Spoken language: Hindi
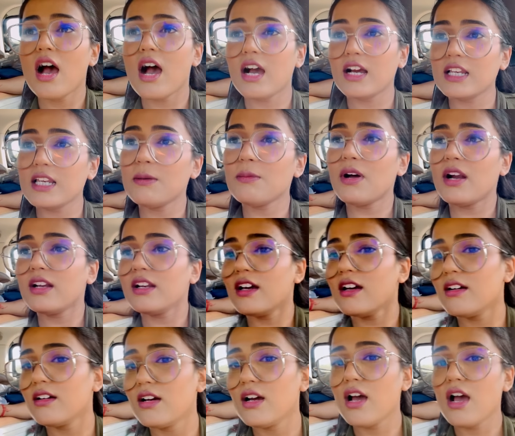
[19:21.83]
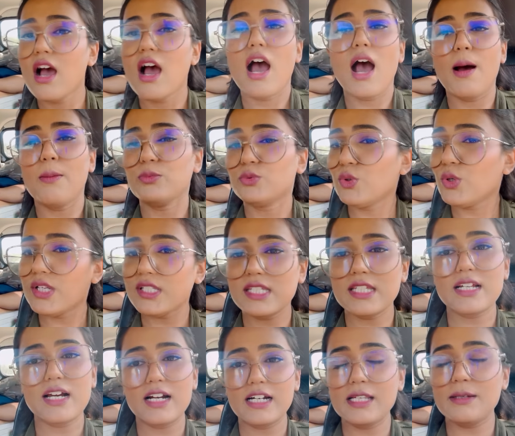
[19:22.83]
अगली बार ना हम तो
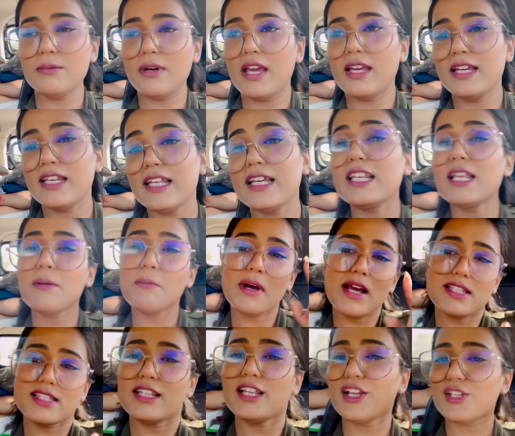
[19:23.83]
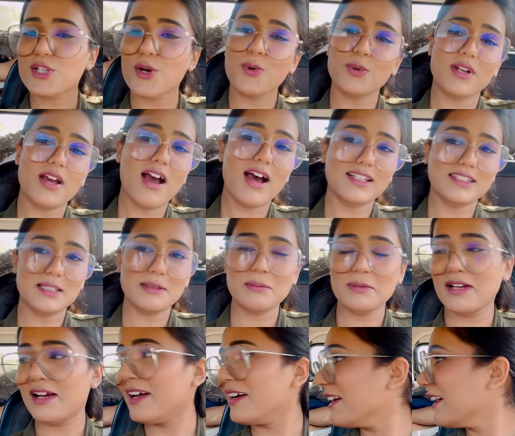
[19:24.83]
इसी गाड़ी में आएंगे लेकिन हमारे साथ एक छोटा हाथी
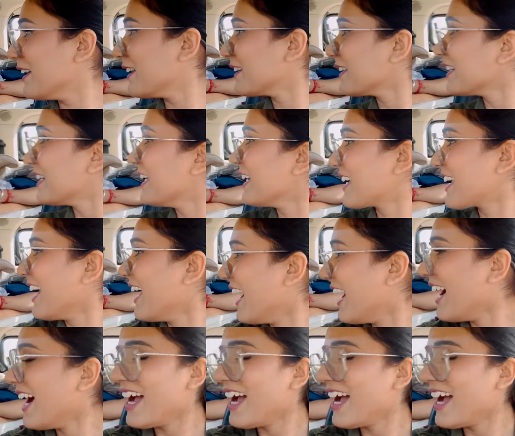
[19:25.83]
भी आएगा ठीक है